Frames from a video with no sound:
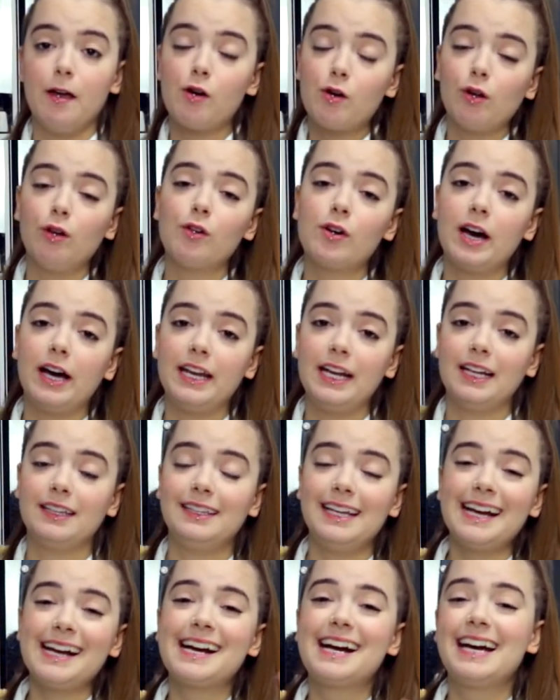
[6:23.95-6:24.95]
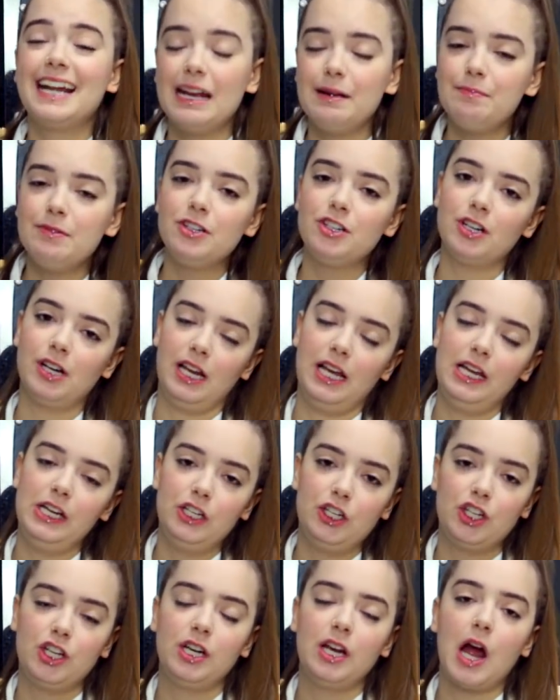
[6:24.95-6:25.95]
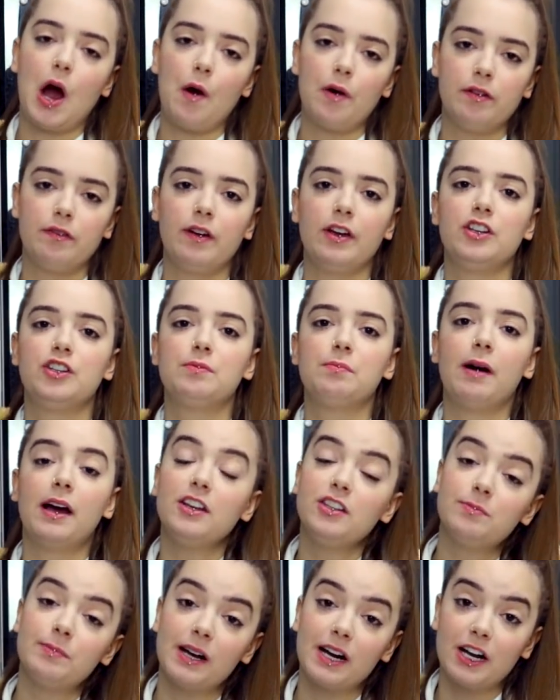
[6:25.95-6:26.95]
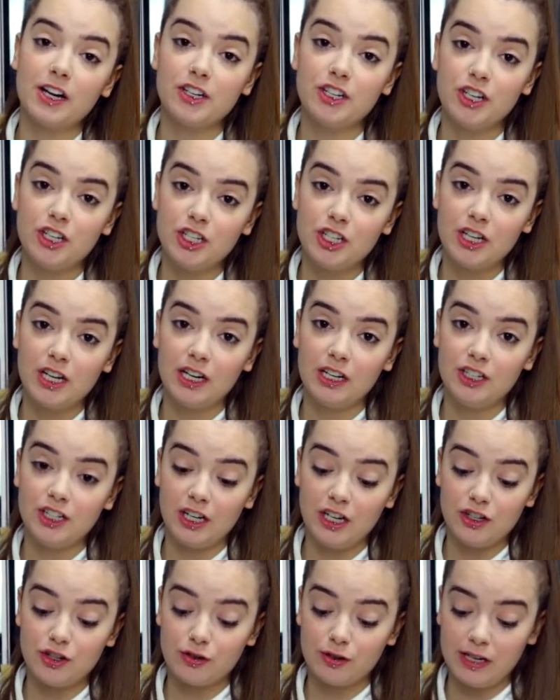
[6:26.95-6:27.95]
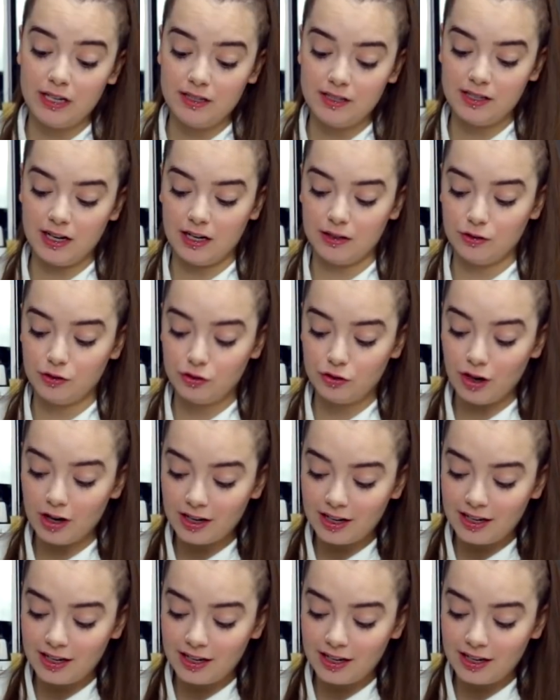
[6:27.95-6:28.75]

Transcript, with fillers: eu colocaria até creme de leite ao invés de mais uma caixinha de de leite condensado. Só